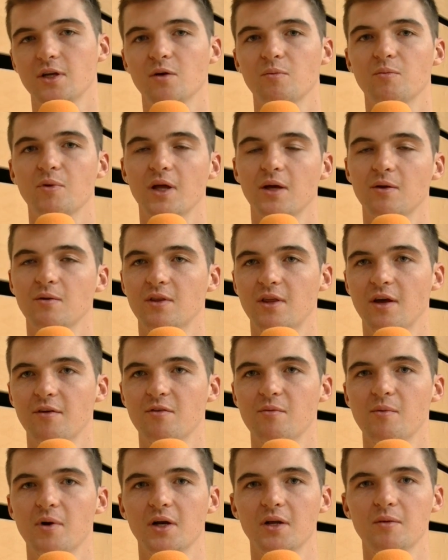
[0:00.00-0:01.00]
Und wir alle
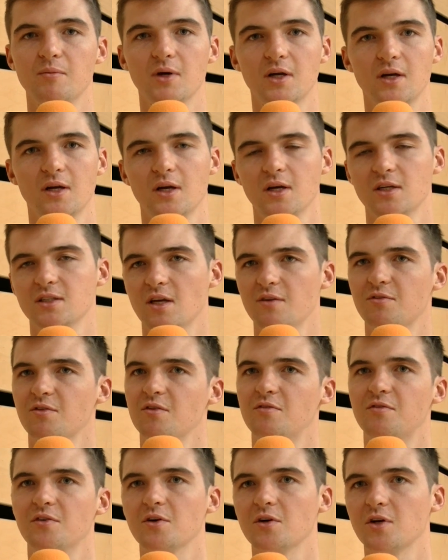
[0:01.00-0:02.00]
fühlen uns natürlich gut,
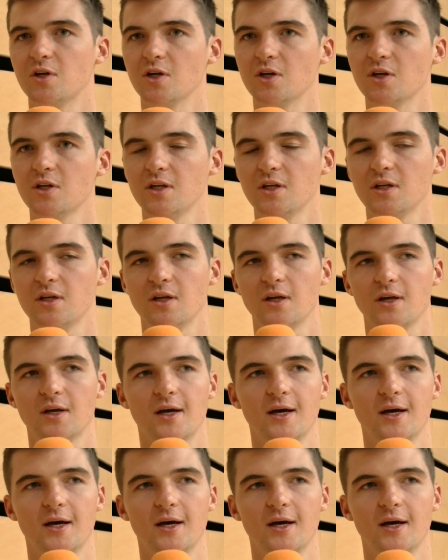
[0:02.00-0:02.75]
wenn wir Spiele gewinnen.